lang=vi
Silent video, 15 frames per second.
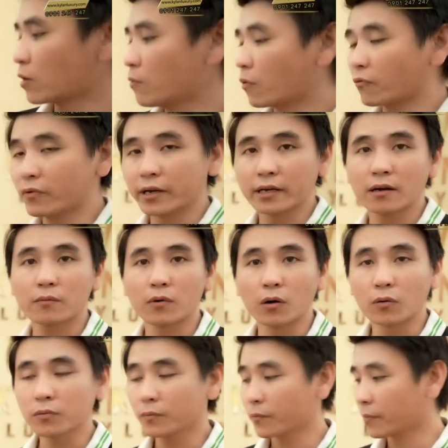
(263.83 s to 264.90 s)
có một viên nó không
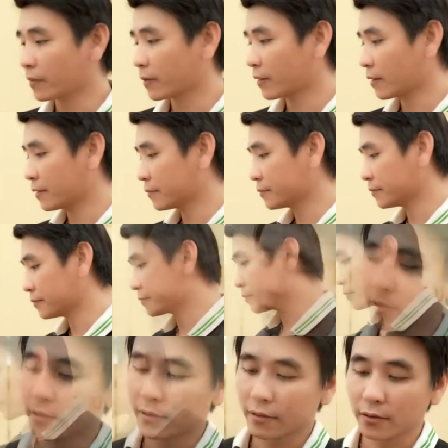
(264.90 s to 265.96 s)
ổn.
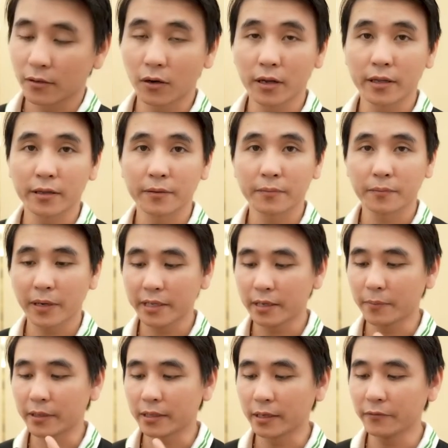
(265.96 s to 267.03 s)
Rồi bây
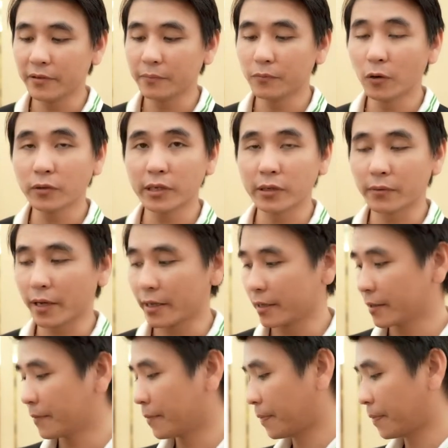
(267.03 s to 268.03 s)
giờ mình tới phím 4 chiều này.